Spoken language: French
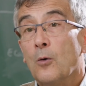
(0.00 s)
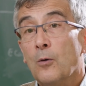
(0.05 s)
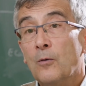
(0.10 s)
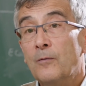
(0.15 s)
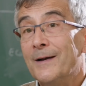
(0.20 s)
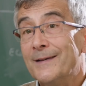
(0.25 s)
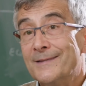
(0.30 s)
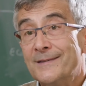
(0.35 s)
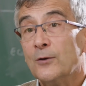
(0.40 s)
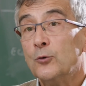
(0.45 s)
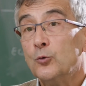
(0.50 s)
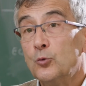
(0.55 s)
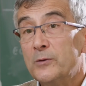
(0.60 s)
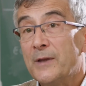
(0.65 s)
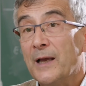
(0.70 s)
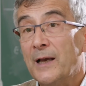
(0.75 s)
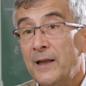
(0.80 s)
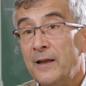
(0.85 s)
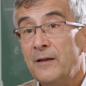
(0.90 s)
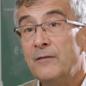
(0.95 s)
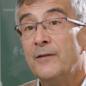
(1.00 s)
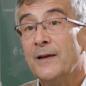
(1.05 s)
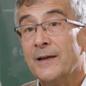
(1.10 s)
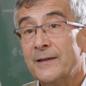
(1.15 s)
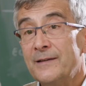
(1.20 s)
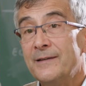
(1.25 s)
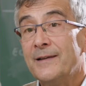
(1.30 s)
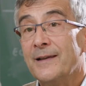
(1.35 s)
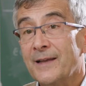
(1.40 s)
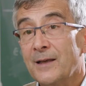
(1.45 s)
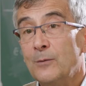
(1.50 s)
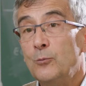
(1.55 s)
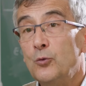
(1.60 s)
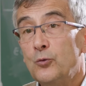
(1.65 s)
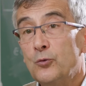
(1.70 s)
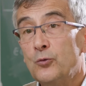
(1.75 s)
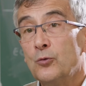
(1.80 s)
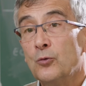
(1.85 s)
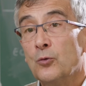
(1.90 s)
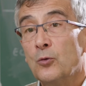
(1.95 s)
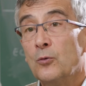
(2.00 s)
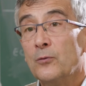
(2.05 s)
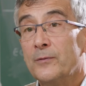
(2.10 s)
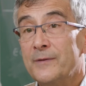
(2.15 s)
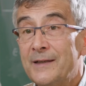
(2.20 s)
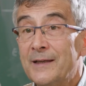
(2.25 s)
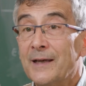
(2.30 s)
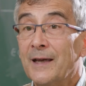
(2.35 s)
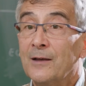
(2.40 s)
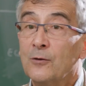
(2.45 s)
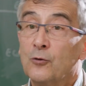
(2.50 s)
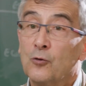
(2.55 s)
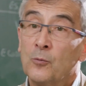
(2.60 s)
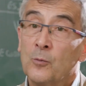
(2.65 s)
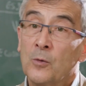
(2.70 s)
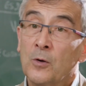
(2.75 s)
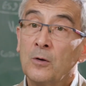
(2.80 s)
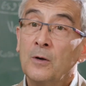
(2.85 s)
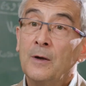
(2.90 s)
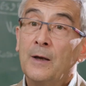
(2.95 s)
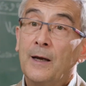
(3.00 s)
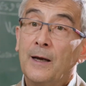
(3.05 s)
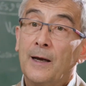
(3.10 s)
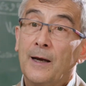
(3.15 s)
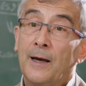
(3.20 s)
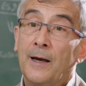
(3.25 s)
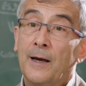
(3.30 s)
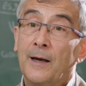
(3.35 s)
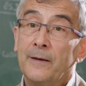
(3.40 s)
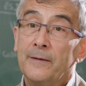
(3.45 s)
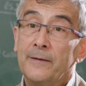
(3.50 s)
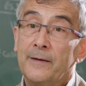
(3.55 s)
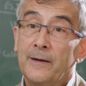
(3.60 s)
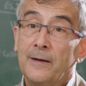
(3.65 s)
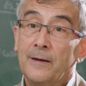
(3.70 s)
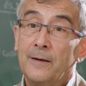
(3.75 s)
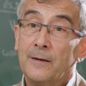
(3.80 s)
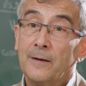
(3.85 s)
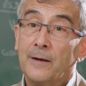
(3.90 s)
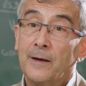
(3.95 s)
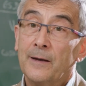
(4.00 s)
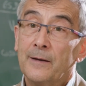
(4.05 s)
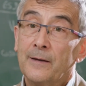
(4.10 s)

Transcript: on va sans doute aller vers des attributions directement à des,